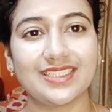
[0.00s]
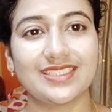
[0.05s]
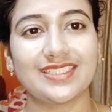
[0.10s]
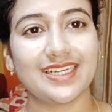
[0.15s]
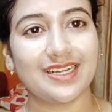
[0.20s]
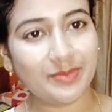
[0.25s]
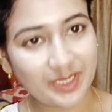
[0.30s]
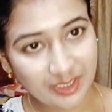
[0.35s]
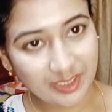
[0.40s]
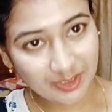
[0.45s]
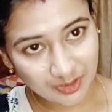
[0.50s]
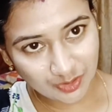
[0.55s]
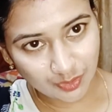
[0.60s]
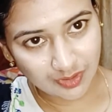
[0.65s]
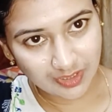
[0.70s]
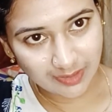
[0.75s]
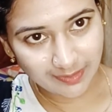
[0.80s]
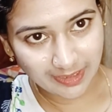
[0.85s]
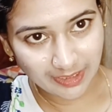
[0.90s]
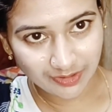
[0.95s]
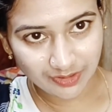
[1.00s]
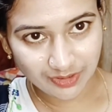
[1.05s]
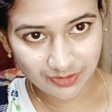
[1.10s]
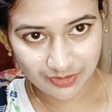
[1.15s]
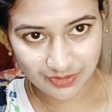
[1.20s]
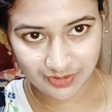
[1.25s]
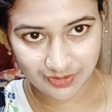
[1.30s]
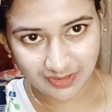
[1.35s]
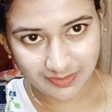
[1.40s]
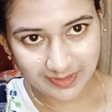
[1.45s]
এসে আমি একটু চুলটা ভালো করে
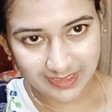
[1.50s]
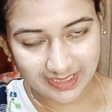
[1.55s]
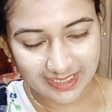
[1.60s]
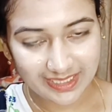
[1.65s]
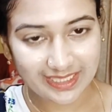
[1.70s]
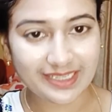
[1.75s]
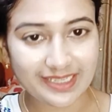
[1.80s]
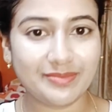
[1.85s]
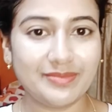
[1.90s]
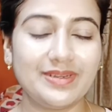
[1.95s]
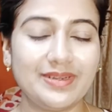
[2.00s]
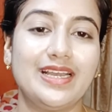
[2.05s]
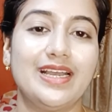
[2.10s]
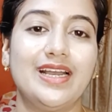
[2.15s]
উঁচু করে বেঁধে নিলাম